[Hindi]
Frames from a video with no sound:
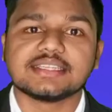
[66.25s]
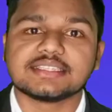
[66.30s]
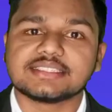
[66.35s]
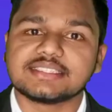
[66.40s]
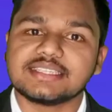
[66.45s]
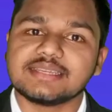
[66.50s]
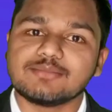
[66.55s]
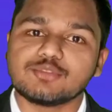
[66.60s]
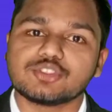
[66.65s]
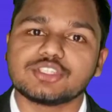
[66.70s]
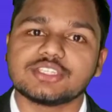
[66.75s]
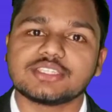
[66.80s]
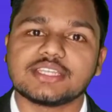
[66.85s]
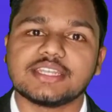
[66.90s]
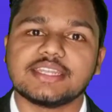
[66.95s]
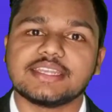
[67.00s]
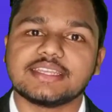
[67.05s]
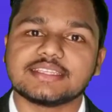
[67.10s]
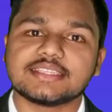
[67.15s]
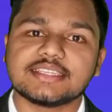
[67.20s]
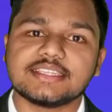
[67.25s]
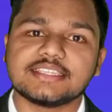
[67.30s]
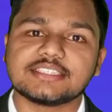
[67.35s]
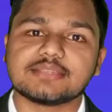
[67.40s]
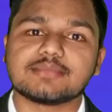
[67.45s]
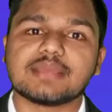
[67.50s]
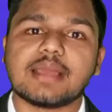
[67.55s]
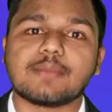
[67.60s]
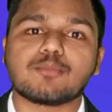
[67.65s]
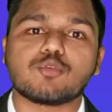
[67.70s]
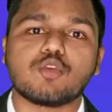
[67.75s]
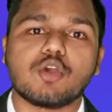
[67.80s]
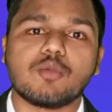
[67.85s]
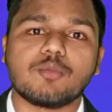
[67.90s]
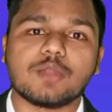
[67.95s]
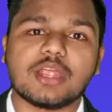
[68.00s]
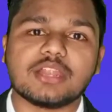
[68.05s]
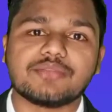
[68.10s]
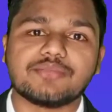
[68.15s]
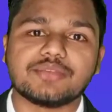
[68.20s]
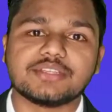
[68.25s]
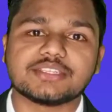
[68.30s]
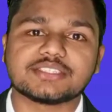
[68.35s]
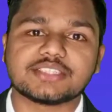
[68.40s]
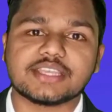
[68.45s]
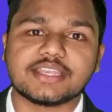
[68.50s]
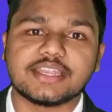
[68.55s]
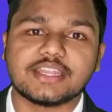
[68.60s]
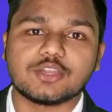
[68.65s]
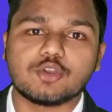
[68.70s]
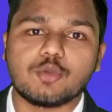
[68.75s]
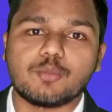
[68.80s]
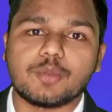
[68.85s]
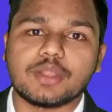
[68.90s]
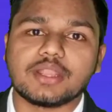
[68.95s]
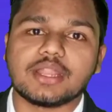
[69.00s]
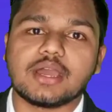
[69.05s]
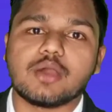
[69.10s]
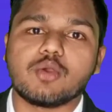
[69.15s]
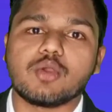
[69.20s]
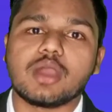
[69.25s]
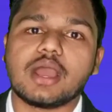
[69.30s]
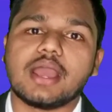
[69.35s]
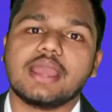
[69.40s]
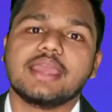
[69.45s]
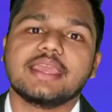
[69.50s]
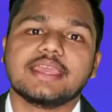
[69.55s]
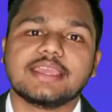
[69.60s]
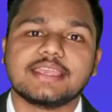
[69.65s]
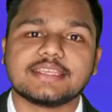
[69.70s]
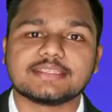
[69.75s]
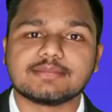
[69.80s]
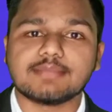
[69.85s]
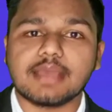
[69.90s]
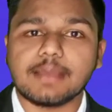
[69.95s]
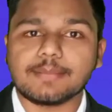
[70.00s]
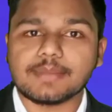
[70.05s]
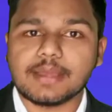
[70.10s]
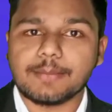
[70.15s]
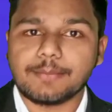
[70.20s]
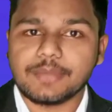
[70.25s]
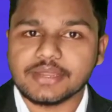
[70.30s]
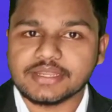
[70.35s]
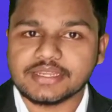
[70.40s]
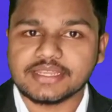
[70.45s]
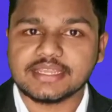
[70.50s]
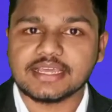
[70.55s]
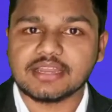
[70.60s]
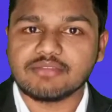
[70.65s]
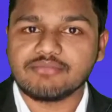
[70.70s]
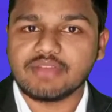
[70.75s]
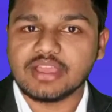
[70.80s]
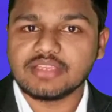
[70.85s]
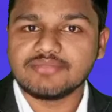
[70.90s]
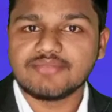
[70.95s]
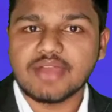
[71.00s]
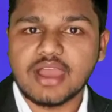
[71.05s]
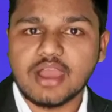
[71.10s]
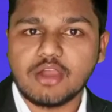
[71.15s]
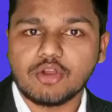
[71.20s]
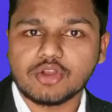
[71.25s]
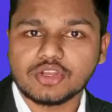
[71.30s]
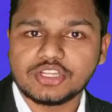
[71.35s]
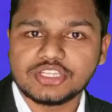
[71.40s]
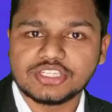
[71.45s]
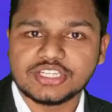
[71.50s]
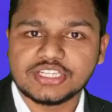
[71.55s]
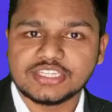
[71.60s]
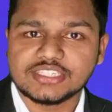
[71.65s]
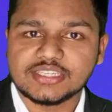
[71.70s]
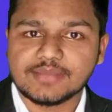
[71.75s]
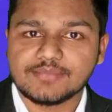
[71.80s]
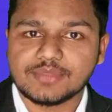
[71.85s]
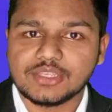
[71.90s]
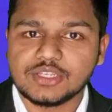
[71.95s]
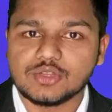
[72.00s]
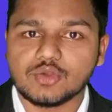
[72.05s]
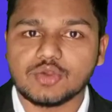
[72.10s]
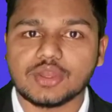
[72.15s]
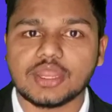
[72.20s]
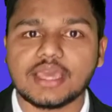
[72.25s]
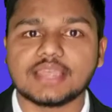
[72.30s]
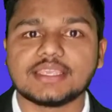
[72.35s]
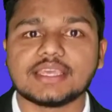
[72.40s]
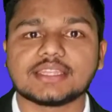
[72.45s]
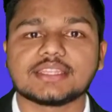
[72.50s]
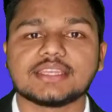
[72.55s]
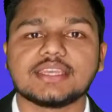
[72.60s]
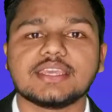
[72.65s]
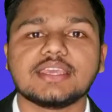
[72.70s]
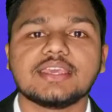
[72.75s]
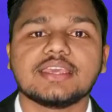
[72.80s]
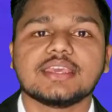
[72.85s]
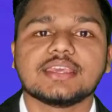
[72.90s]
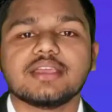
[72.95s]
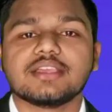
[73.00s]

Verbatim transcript: सेम उसी तरीके से इसमें आपको अप्लाइड फिजिक्स सेकंड को पढ़ना होगा इसमें आपका प्रैक्टिकल वाइवा और रिटेन एग्जाम तीनों कराए जाते हैं